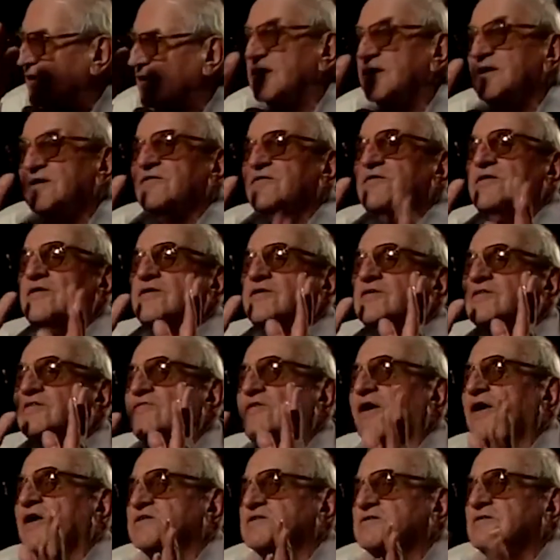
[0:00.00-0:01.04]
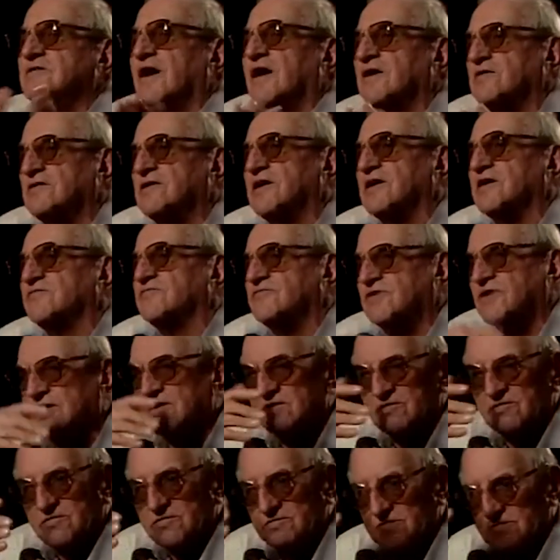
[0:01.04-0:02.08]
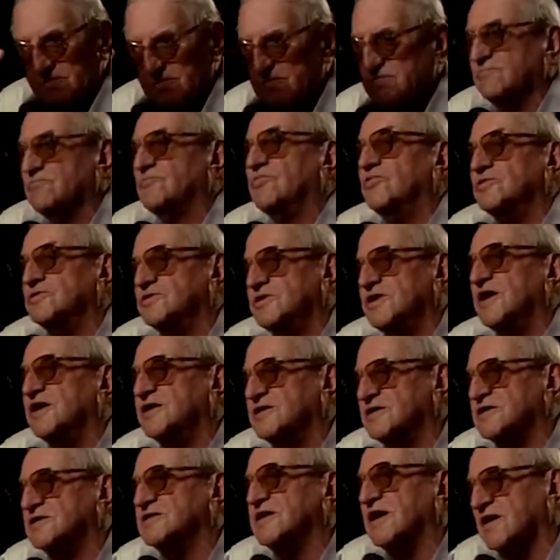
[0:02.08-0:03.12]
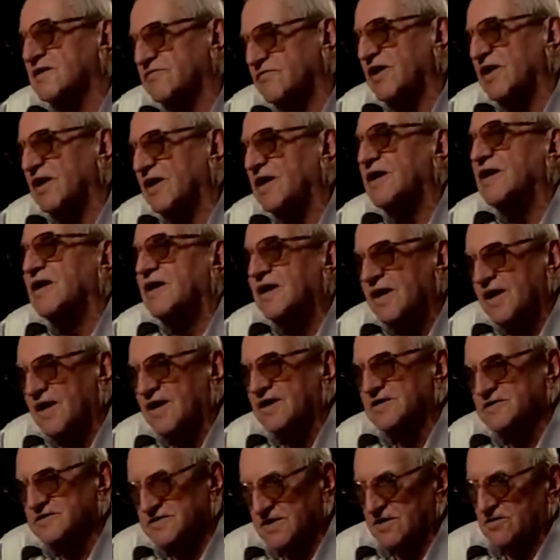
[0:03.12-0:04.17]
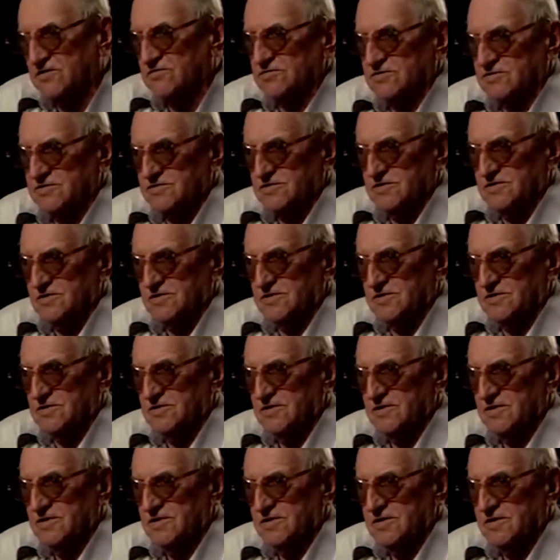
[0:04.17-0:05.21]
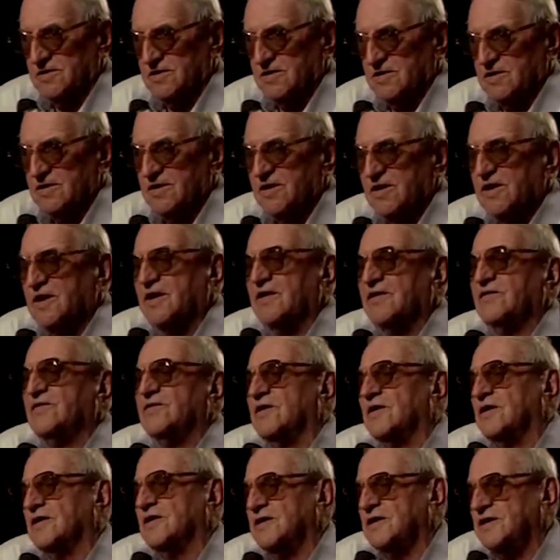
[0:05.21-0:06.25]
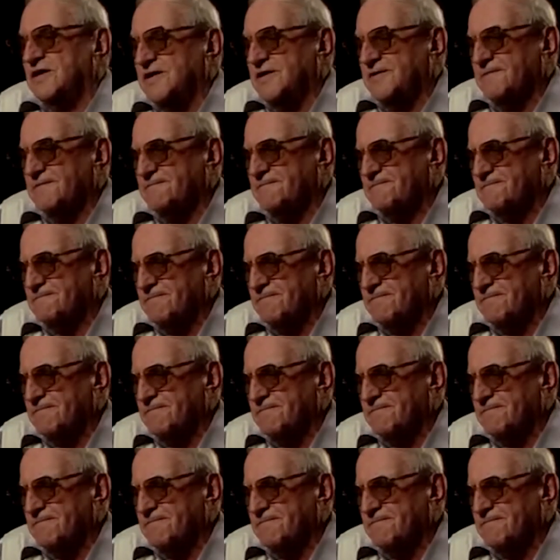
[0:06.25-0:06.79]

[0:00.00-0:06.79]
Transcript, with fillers: i twarzą akurat w kierunku później się za chwilę egzekucji. No i